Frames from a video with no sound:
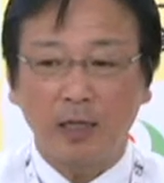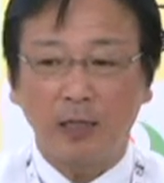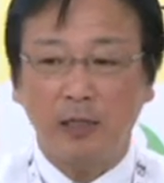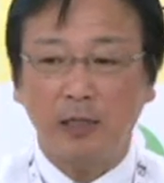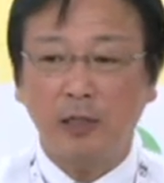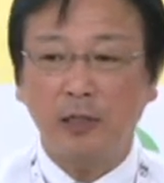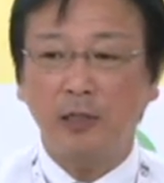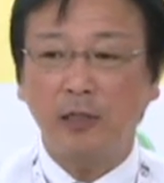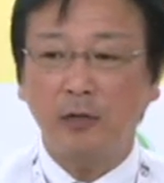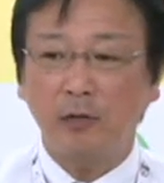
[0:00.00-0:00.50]

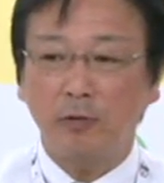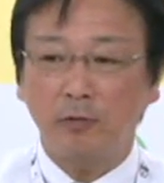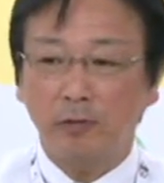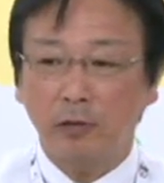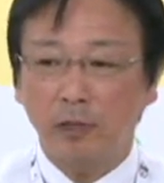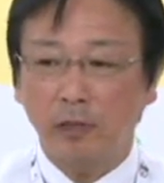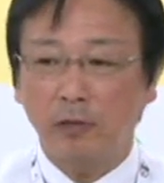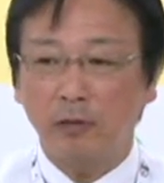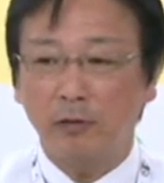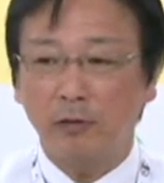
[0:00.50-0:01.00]
CD を
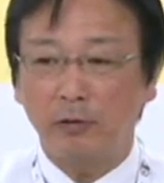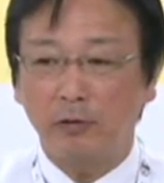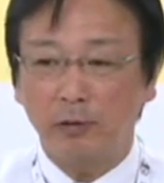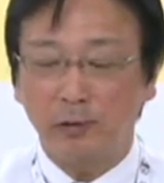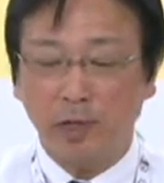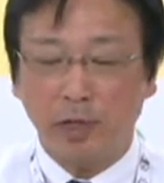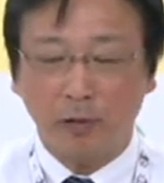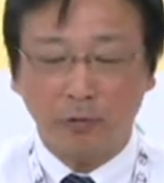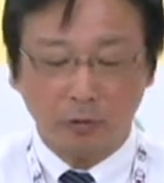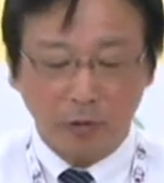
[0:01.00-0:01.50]
くれという
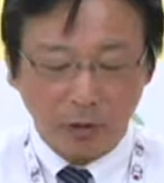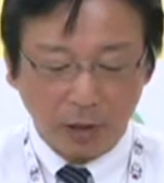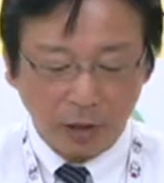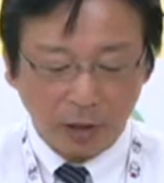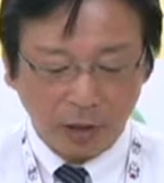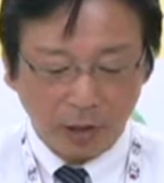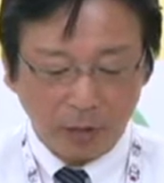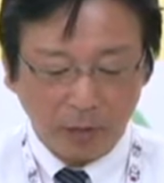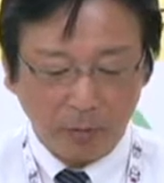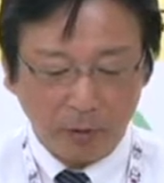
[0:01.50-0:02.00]
ような問い合
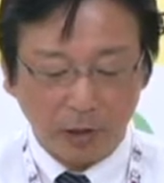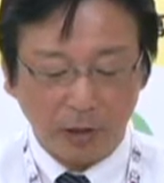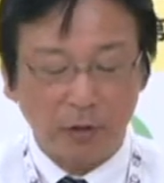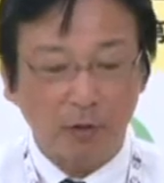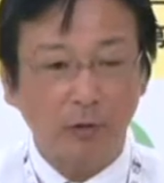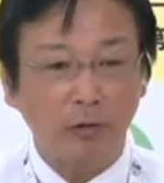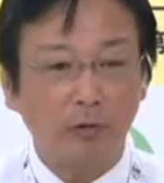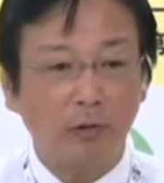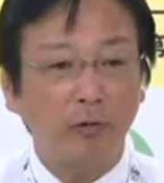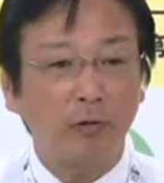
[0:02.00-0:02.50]
わせがま非
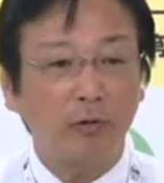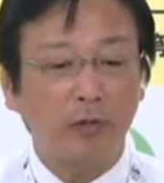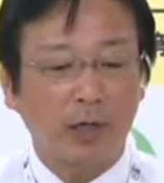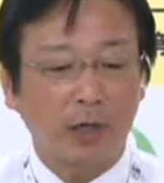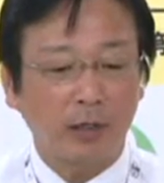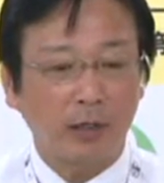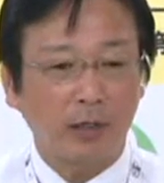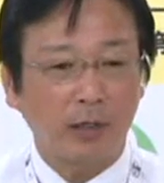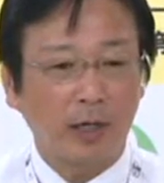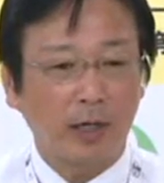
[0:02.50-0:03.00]
常に多
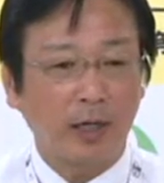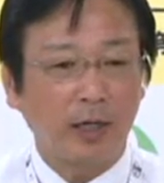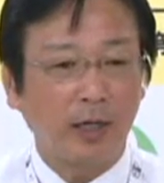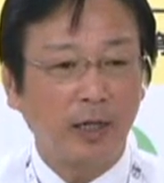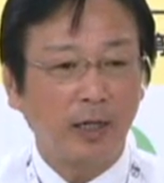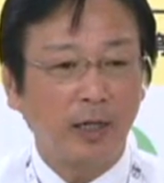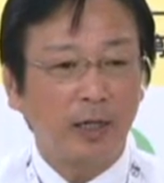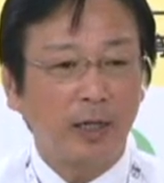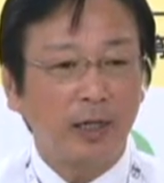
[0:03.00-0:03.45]
くあって、